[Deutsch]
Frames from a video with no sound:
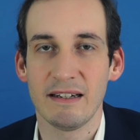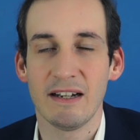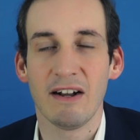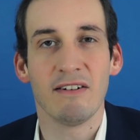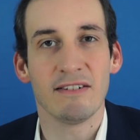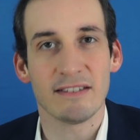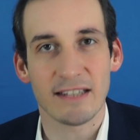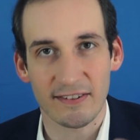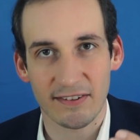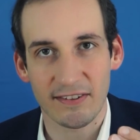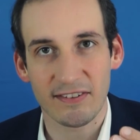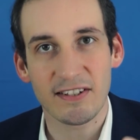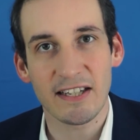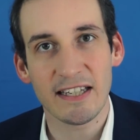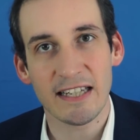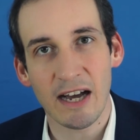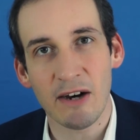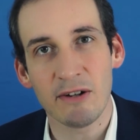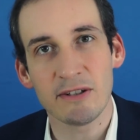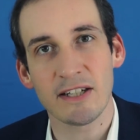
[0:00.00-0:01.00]
Und das ist
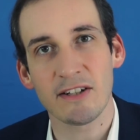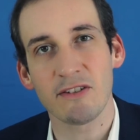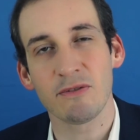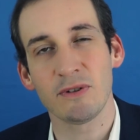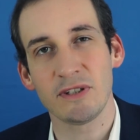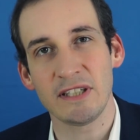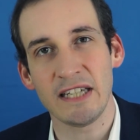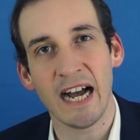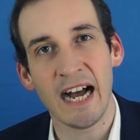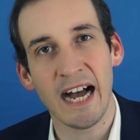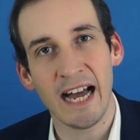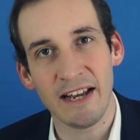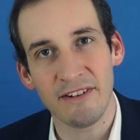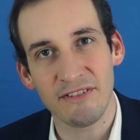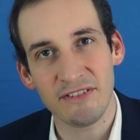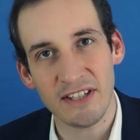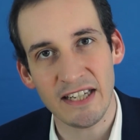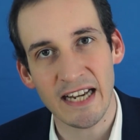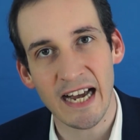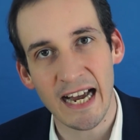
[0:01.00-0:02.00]
genau das, wo die
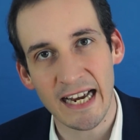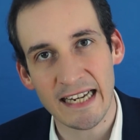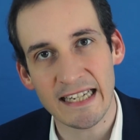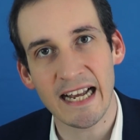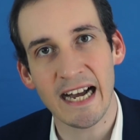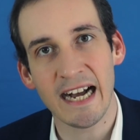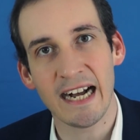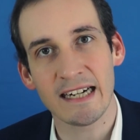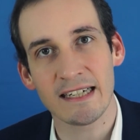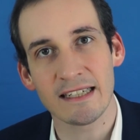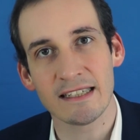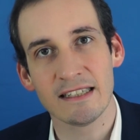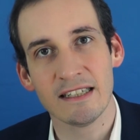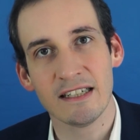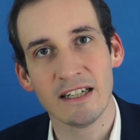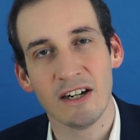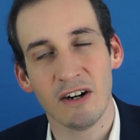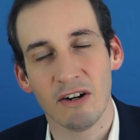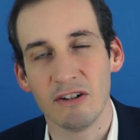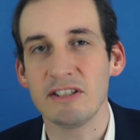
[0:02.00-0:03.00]
AfD einhaken
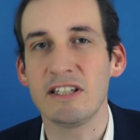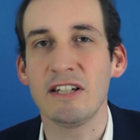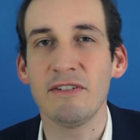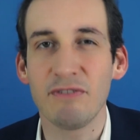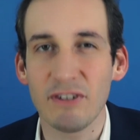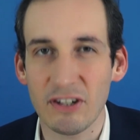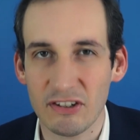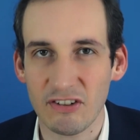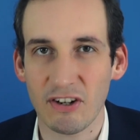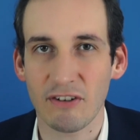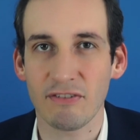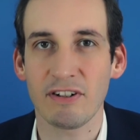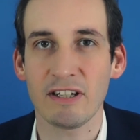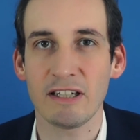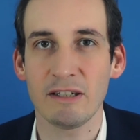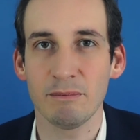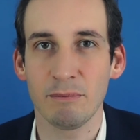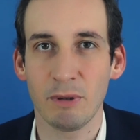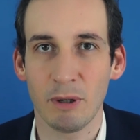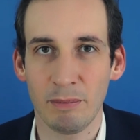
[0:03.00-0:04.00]
und die
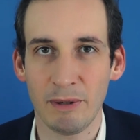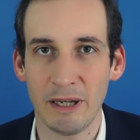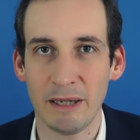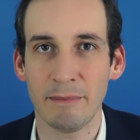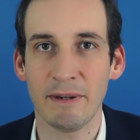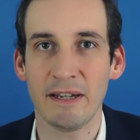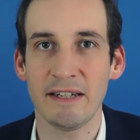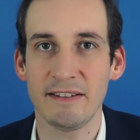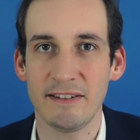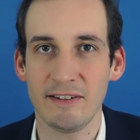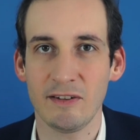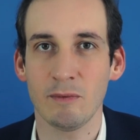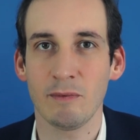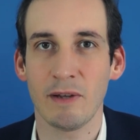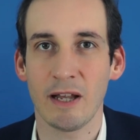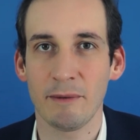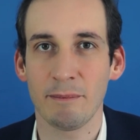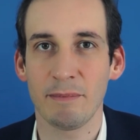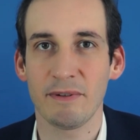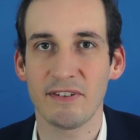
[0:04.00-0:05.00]
wirtschaftlichen Probleme in diesem
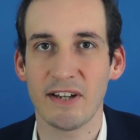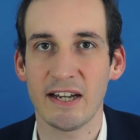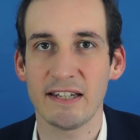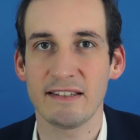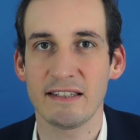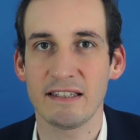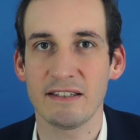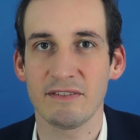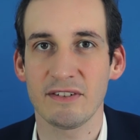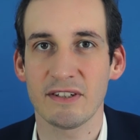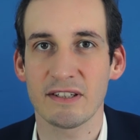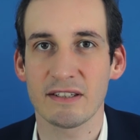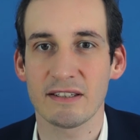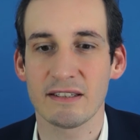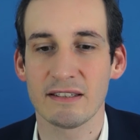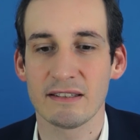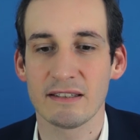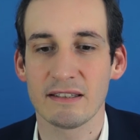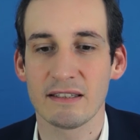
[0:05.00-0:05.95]
Land beseitigen wird.